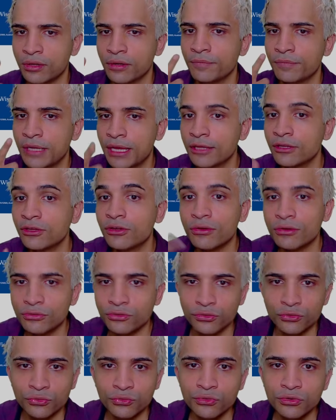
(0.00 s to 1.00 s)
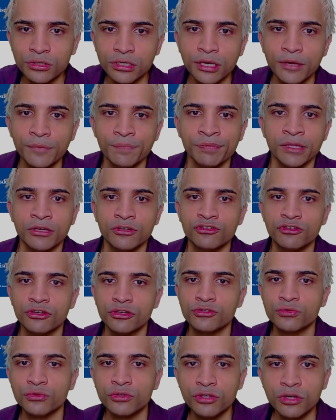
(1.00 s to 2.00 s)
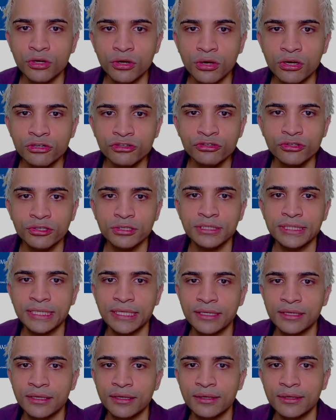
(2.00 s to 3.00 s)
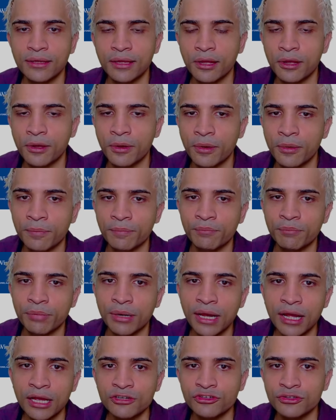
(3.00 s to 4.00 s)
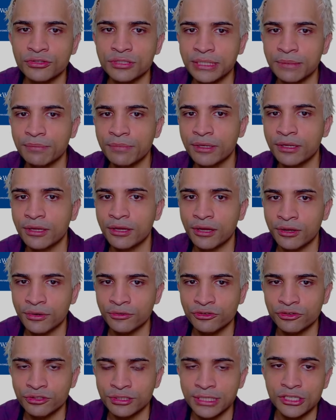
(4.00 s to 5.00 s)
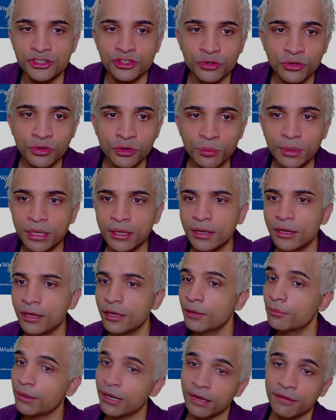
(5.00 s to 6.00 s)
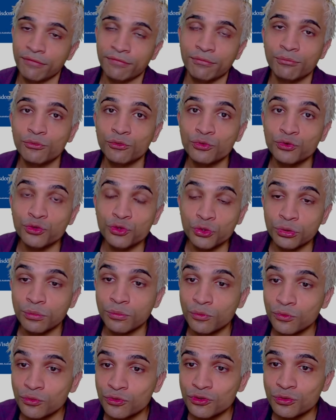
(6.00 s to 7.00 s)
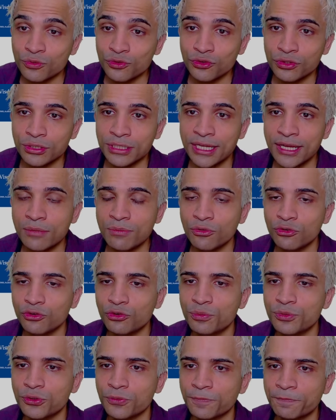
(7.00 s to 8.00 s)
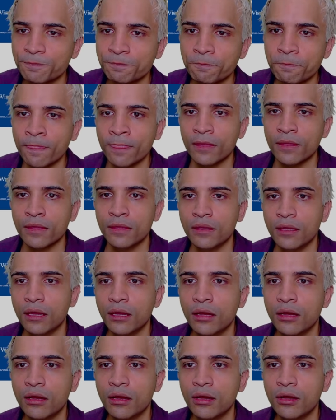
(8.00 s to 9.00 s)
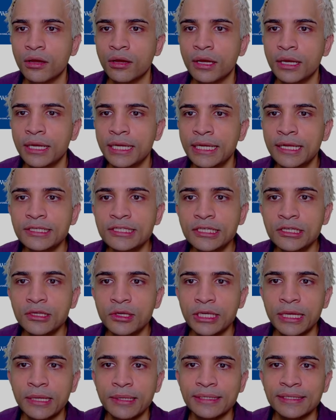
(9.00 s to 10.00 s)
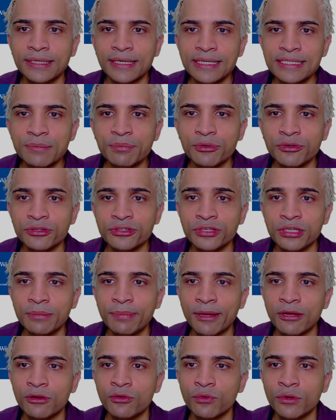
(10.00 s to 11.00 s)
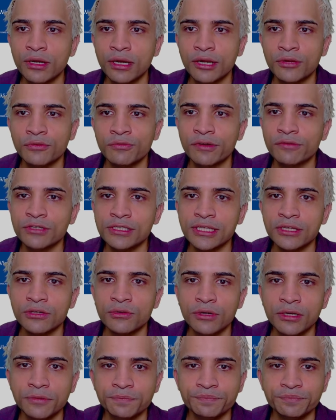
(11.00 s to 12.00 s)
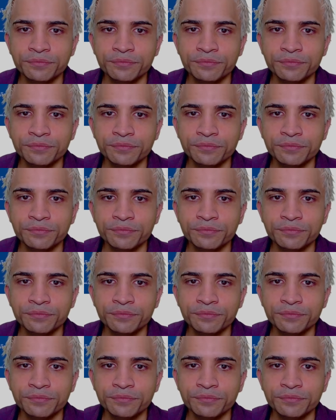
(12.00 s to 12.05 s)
la gueule de Rook, je à son corps, je à ses euh, bras, je sais euh, ses, jambes. Bref, mon Dieu, mon Dieu, mon Dieu, tellement d'options. Euh, et là, il dit, il est très impressionné par quoi Alors, on va voir c'est quoi.